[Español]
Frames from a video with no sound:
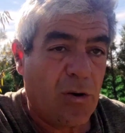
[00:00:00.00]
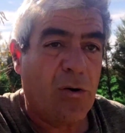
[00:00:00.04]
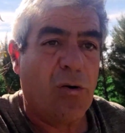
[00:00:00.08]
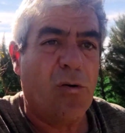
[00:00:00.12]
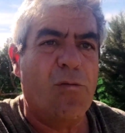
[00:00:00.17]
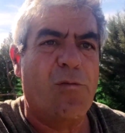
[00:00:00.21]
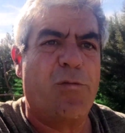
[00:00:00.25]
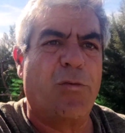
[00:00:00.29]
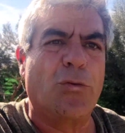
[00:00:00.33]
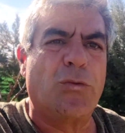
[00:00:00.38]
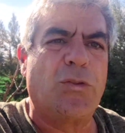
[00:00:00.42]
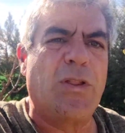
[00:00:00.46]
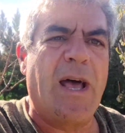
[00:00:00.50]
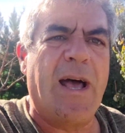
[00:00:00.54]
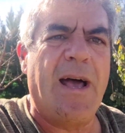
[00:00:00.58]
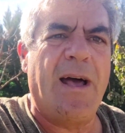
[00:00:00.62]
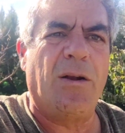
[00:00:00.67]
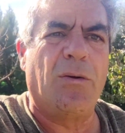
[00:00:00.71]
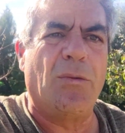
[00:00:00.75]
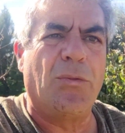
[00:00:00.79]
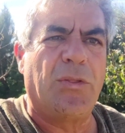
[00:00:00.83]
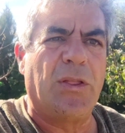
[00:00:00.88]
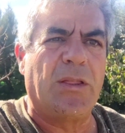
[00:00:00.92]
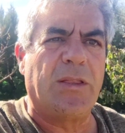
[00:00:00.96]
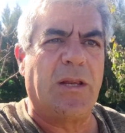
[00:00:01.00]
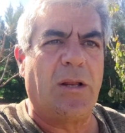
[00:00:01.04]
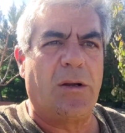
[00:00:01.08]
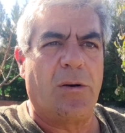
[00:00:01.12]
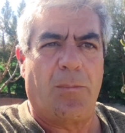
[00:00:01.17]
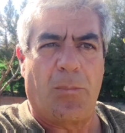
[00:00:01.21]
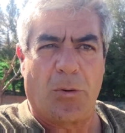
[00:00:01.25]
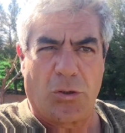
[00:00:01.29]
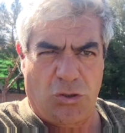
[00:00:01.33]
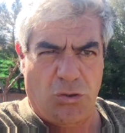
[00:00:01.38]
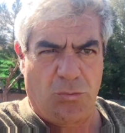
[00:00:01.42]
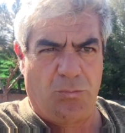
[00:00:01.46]
un frutal, un cítrico,
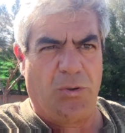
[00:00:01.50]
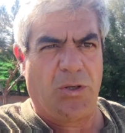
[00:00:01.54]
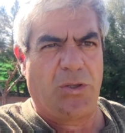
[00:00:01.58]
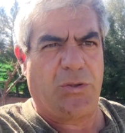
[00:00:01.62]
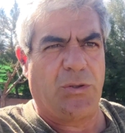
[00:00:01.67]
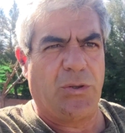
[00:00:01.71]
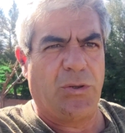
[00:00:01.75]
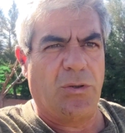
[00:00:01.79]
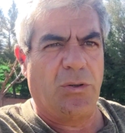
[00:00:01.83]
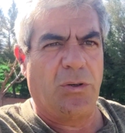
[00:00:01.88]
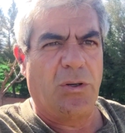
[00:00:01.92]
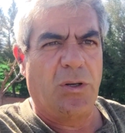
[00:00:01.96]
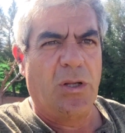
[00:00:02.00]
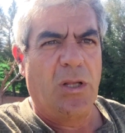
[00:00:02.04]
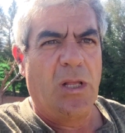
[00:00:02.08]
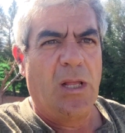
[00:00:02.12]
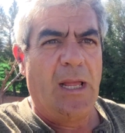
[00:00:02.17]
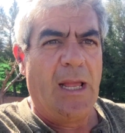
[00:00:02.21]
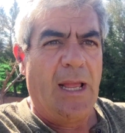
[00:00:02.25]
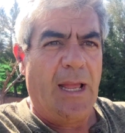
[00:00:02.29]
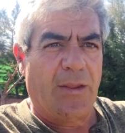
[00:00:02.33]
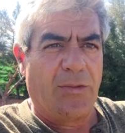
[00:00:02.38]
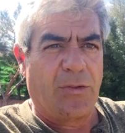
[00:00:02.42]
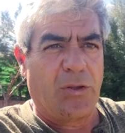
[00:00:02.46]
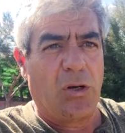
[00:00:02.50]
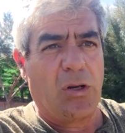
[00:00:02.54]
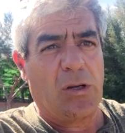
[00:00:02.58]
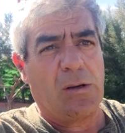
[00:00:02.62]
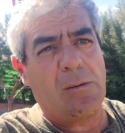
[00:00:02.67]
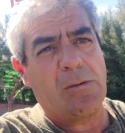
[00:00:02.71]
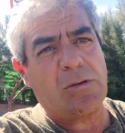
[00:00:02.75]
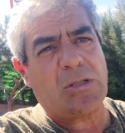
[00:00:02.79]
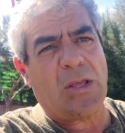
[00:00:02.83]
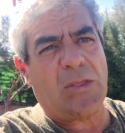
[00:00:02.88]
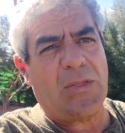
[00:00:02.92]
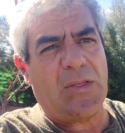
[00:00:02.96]
por supuesto. Entonces lo que
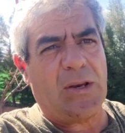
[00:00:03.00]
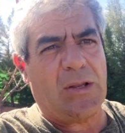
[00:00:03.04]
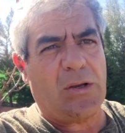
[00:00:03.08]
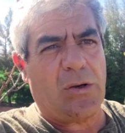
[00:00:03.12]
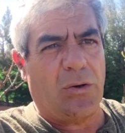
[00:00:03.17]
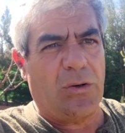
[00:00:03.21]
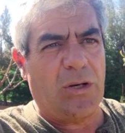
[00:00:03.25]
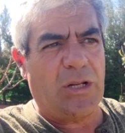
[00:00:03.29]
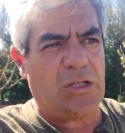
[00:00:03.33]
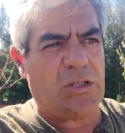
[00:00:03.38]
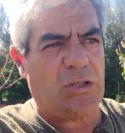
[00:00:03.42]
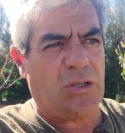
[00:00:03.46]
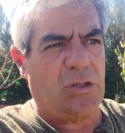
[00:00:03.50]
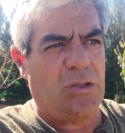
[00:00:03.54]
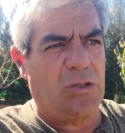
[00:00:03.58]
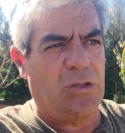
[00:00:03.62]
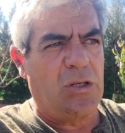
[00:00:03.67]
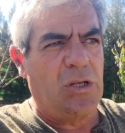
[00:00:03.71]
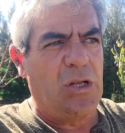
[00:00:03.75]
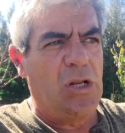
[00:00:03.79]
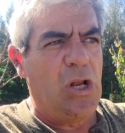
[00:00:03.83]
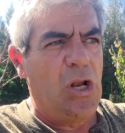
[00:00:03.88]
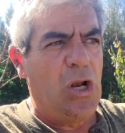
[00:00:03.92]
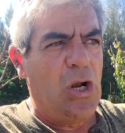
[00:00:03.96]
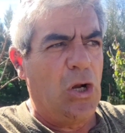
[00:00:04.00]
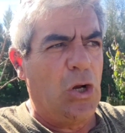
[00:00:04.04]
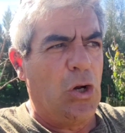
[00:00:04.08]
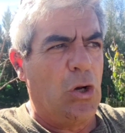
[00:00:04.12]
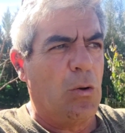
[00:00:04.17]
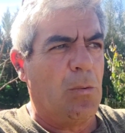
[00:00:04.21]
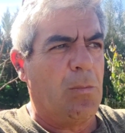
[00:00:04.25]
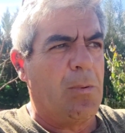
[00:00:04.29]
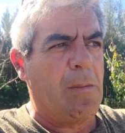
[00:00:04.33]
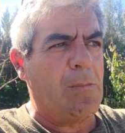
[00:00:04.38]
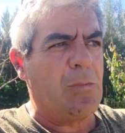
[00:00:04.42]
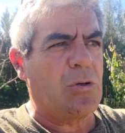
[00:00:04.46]
vamos a hacer con eso
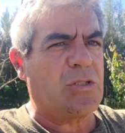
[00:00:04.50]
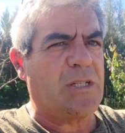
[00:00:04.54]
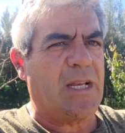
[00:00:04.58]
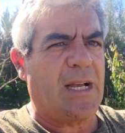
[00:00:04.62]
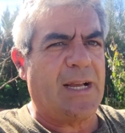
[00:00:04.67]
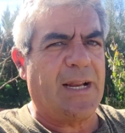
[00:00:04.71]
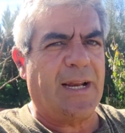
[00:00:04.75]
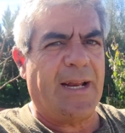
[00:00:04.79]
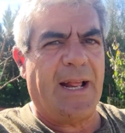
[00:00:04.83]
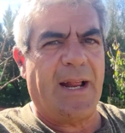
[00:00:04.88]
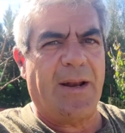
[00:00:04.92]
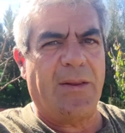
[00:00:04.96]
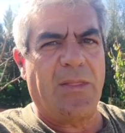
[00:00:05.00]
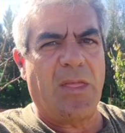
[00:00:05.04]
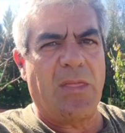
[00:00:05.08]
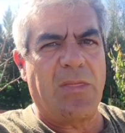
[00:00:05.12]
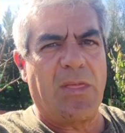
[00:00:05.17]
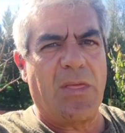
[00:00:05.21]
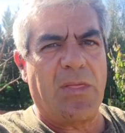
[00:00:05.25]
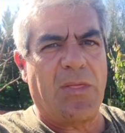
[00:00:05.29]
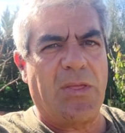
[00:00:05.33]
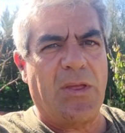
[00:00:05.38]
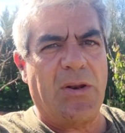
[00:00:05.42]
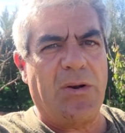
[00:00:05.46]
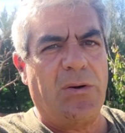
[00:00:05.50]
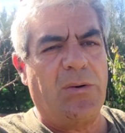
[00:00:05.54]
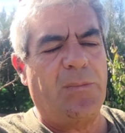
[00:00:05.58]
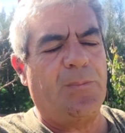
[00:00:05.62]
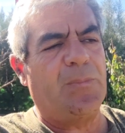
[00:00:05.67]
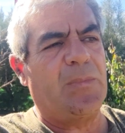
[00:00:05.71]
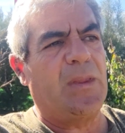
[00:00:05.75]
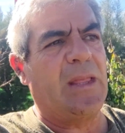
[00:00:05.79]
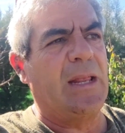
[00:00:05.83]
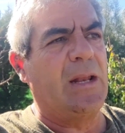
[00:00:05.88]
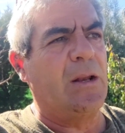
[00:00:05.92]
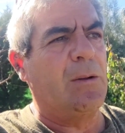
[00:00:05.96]
los vamos a crear desde cero
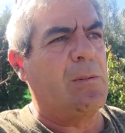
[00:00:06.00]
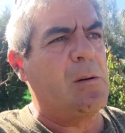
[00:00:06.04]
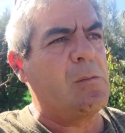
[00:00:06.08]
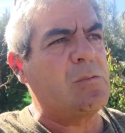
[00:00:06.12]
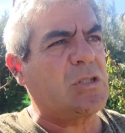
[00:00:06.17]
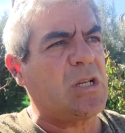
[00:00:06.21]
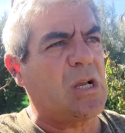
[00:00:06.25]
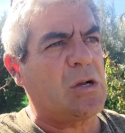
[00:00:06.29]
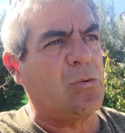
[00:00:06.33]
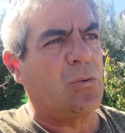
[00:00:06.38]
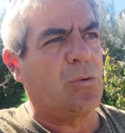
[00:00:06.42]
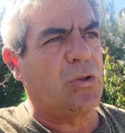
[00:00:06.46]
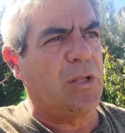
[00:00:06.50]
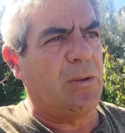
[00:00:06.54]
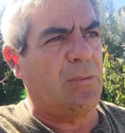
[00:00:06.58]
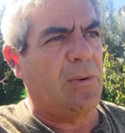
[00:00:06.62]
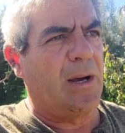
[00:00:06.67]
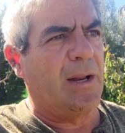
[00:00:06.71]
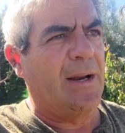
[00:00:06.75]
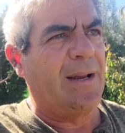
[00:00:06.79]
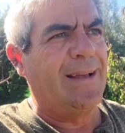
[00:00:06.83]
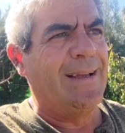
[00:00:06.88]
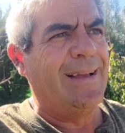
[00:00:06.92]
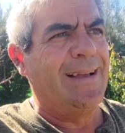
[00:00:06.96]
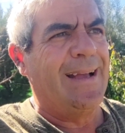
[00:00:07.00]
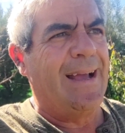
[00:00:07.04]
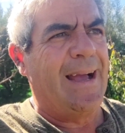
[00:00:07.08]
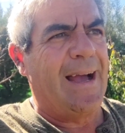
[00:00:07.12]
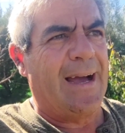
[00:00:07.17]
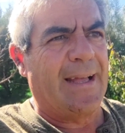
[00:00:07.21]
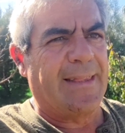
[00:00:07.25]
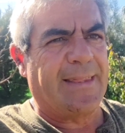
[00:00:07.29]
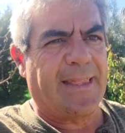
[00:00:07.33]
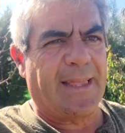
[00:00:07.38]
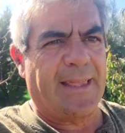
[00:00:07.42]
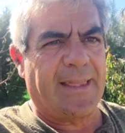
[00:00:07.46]
y los vamos a cultivar
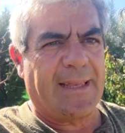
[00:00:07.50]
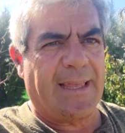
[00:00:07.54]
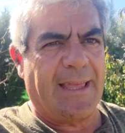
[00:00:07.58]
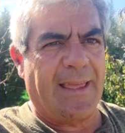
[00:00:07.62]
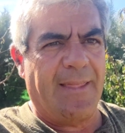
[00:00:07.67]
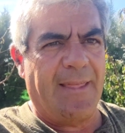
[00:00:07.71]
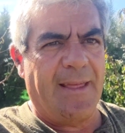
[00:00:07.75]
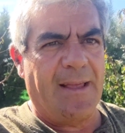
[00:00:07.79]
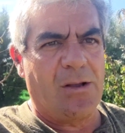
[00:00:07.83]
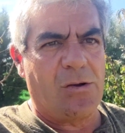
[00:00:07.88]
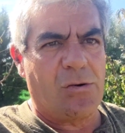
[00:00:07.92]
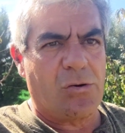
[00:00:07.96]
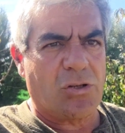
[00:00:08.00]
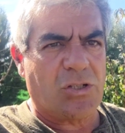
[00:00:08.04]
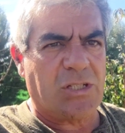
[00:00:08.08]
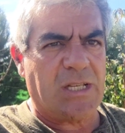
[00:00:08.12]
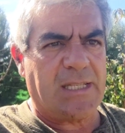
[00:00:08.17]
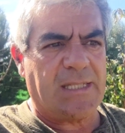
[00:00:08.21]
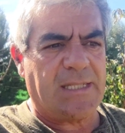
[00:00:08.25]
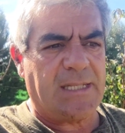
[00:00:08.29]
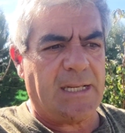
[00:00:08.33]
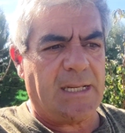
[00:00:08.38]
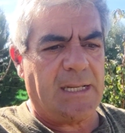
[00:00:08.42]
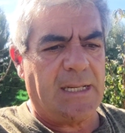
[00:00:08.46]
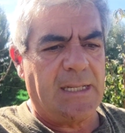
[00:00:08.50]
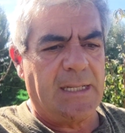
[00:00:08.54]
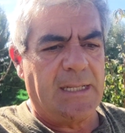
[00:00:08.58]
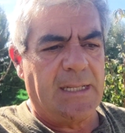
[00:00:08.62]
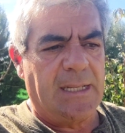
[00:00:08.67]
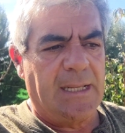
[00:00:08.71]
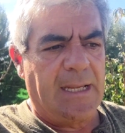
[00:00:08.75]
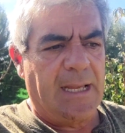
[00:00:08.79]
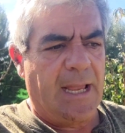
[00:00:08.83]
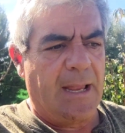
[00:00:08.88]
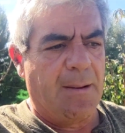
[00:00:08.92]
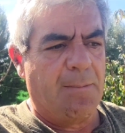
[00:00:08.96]
hasta que den cosecha
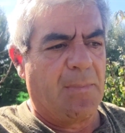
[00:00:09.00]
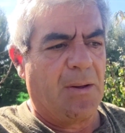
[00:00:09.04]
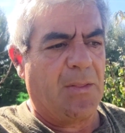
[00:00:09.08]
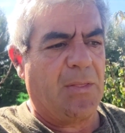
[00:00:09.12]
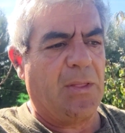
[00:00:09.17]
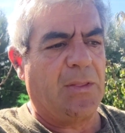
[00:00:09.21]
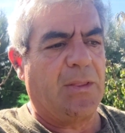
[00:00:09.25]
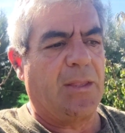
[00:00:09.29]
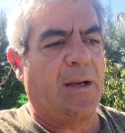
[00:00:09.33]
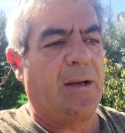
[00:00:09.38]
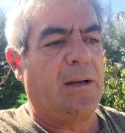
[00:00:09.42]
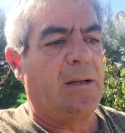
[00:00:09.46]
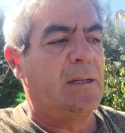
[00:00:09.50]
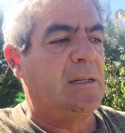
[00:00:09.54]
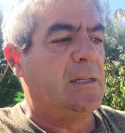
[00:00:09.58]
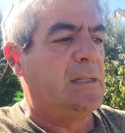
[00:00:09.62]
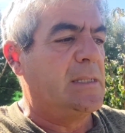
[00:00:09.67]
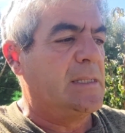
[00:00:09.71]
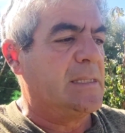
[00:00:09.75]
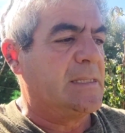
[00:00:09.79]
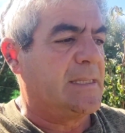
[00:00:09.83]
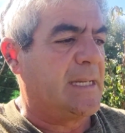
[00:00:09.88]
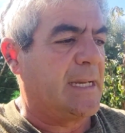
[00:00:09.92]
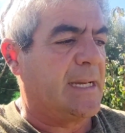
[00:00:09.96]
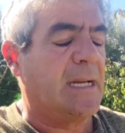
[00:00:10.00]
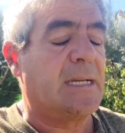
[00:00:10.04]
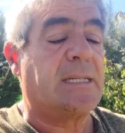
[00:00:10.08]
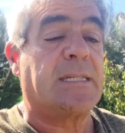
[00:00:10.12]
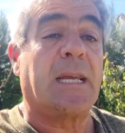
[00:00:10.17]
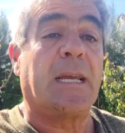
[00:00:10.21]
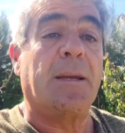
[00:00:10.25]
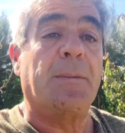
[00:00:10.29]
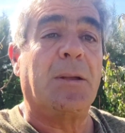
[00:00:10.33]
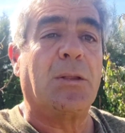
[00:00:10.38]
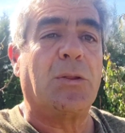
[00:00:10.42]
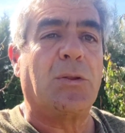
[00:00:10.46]
en maceta. Sé que el
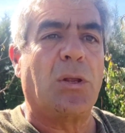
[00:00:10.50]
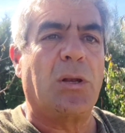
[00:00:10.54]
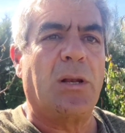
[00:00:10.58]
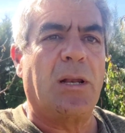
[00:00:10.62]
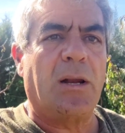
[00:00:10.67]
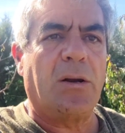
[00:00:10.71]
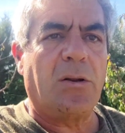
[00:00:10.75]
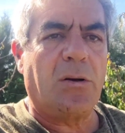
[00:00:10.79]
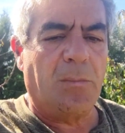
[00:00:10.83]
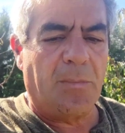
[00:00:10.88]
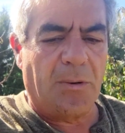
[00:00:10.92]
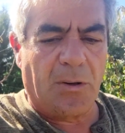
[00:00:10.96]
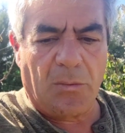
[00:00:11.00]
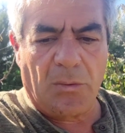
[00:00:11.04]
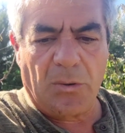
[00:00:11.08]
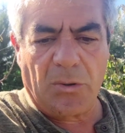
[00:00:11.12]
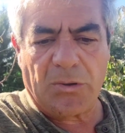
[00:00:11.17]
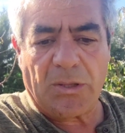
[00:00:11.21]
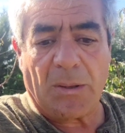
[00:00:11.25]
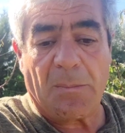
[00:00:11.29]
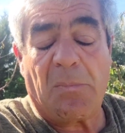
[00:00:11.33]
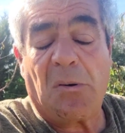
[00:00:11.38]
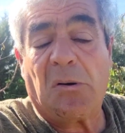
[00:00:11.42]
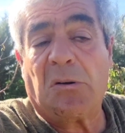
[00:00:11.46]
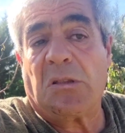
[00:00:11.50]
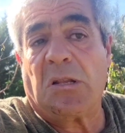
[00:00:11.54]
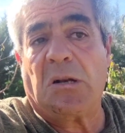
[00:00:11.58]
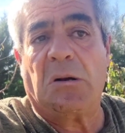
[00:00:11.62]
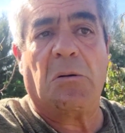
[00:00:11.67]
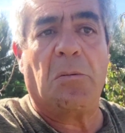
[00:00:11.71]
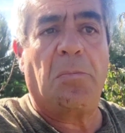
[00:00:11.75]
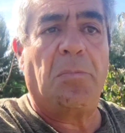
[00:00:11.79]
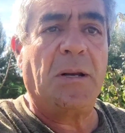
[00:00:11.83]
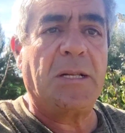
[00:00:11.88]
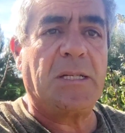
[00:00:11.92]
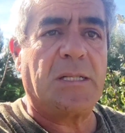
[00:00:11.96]
seguimiento es largo, pero bueno, tampoco
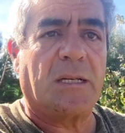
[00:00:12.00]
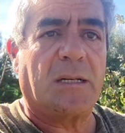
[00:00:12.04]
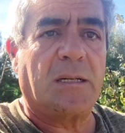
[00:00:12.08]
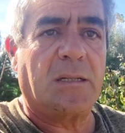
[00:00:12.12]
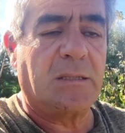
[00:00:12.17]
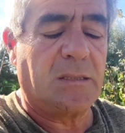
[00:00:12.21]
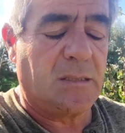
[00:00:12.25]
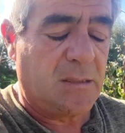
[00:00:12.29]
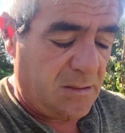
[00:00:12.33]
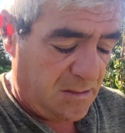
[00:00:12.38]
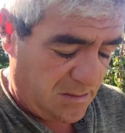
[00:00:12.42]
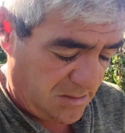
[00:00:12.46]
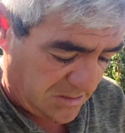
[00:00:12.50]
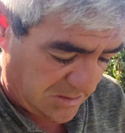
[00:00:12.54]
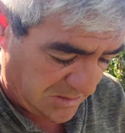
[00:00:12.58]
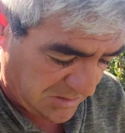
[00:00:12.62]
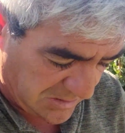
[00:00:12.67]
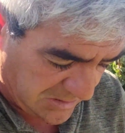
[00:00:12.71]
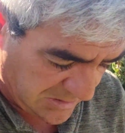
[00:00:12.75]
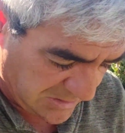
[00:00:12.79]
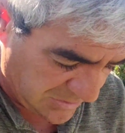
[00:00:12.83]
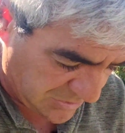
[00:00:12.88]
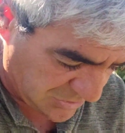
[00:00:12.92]
tenemos prisa. Si